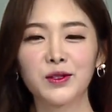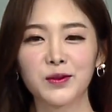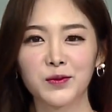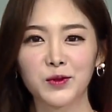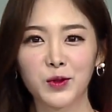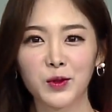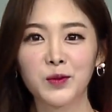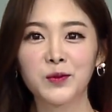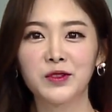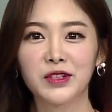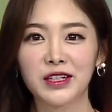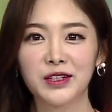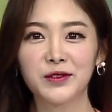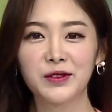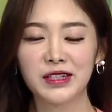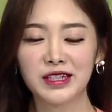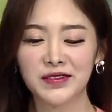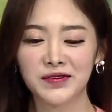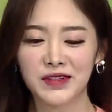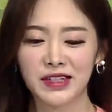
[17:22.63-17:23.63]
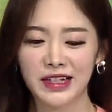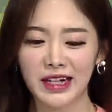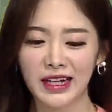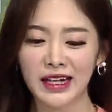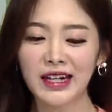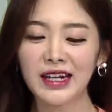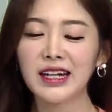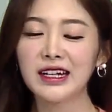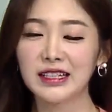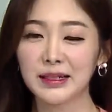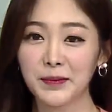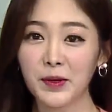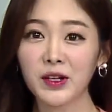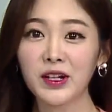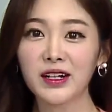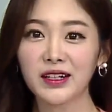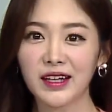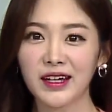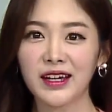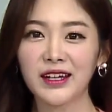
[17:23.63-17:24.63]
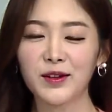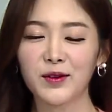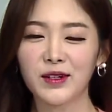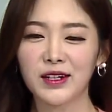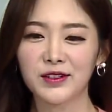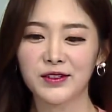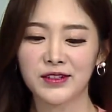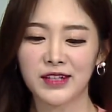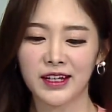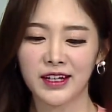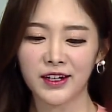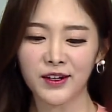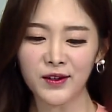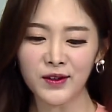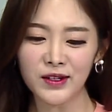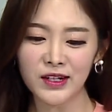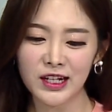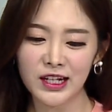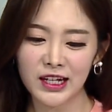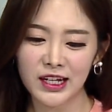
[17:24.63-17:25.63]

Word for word: 좀 도움드리고 있습니다. 자, 편하게 연락 주세요.